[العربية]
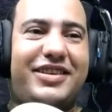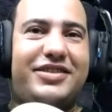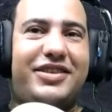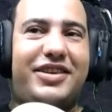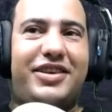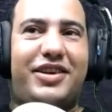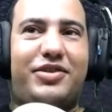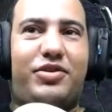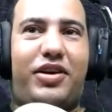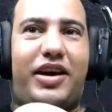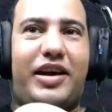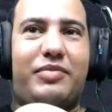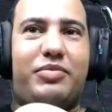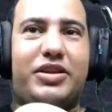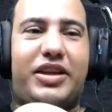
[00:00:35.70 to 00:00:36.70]
يلا نروح
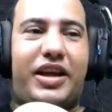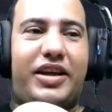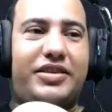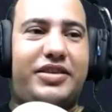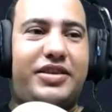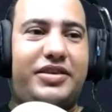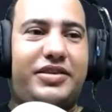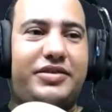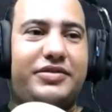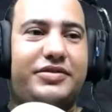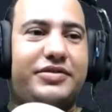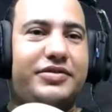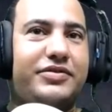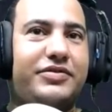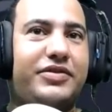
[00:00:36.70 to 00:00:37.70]
على البيت عندي
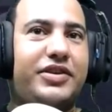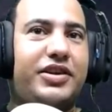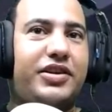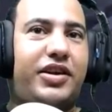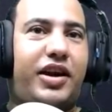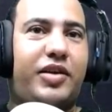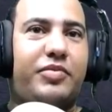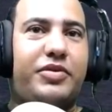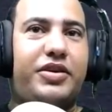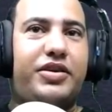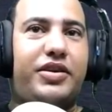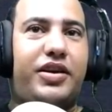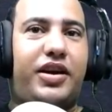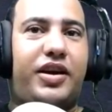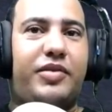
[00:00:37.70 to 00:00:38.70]
فين يلا.
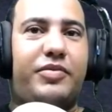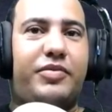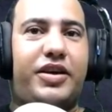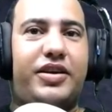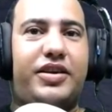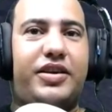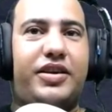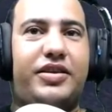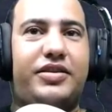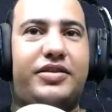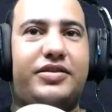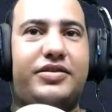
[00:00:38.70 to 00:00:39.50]
العربية العربية اهيت